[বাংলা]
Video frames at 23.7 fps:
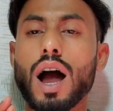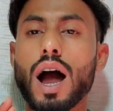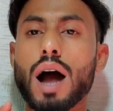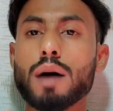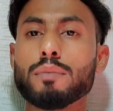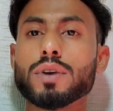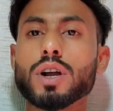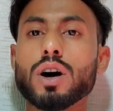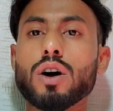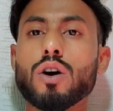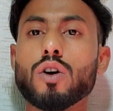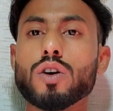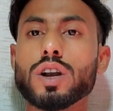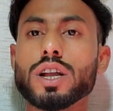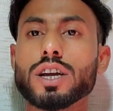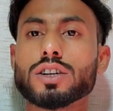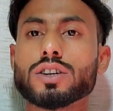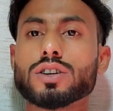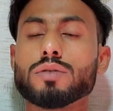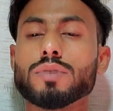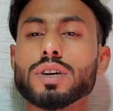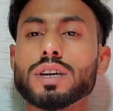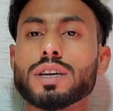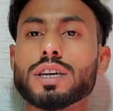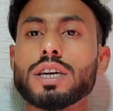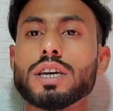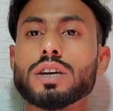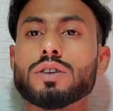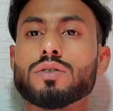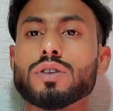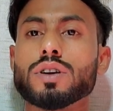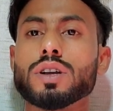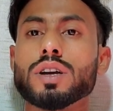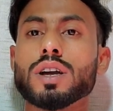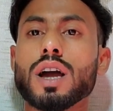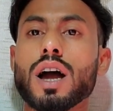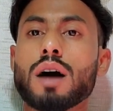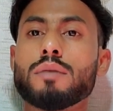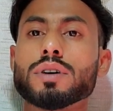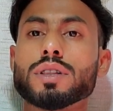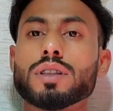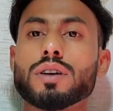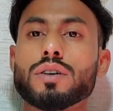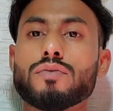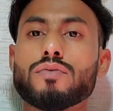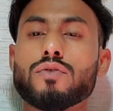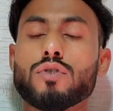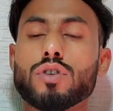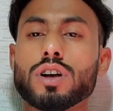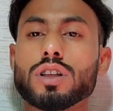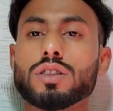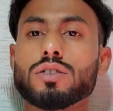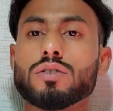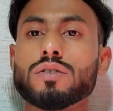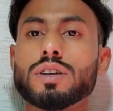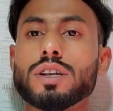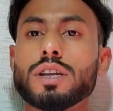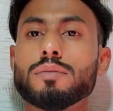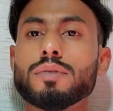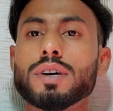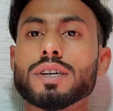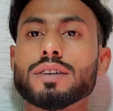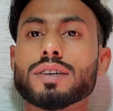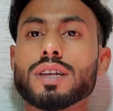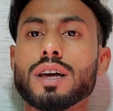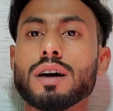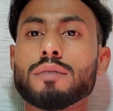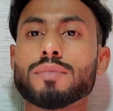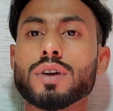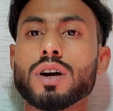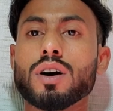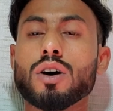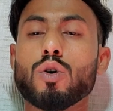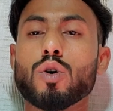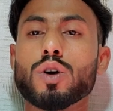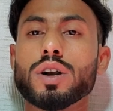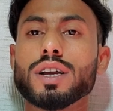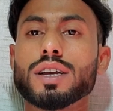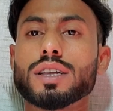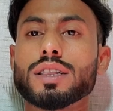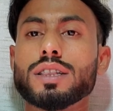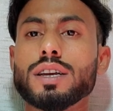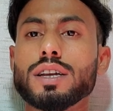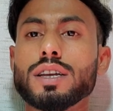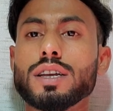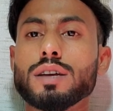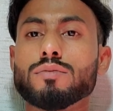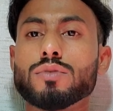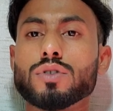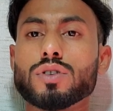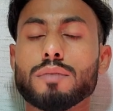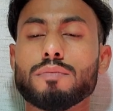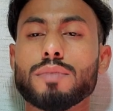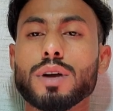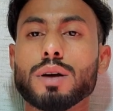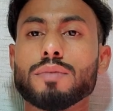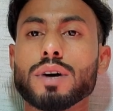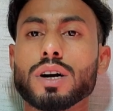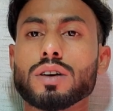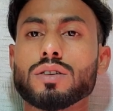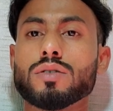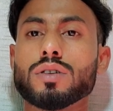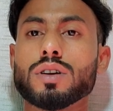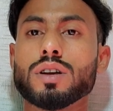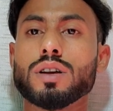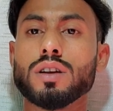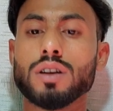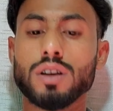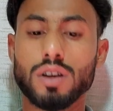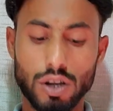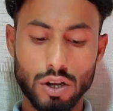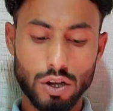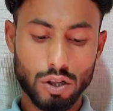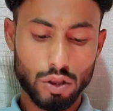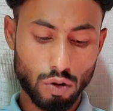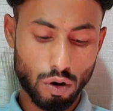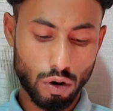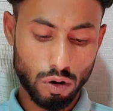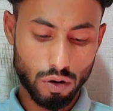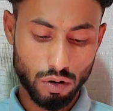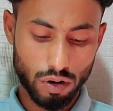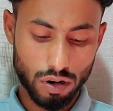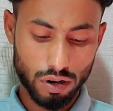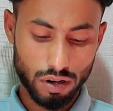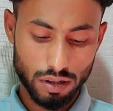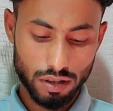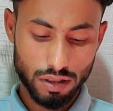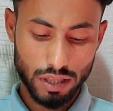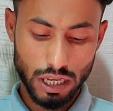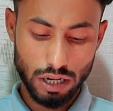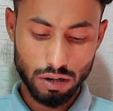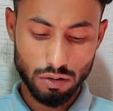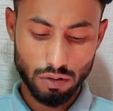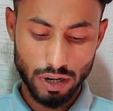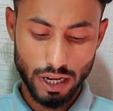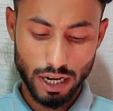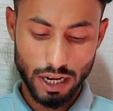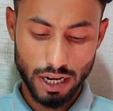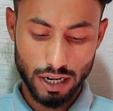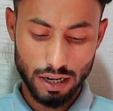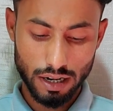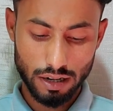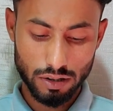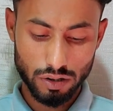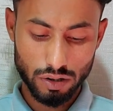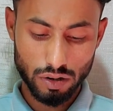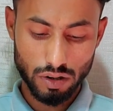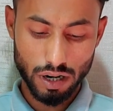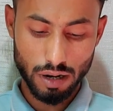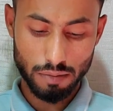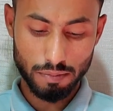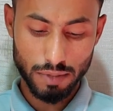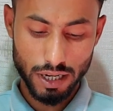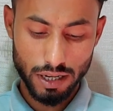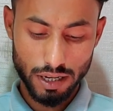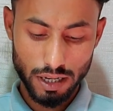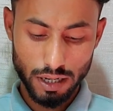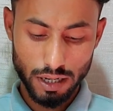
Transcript: আমরা অনেক সময় কি করি আমাদের পুরাতন ডিভাইসে আমরা অনেক দিন ইমোটা ব্যবহার করি তখন দেখুন এখানে যখন আমরা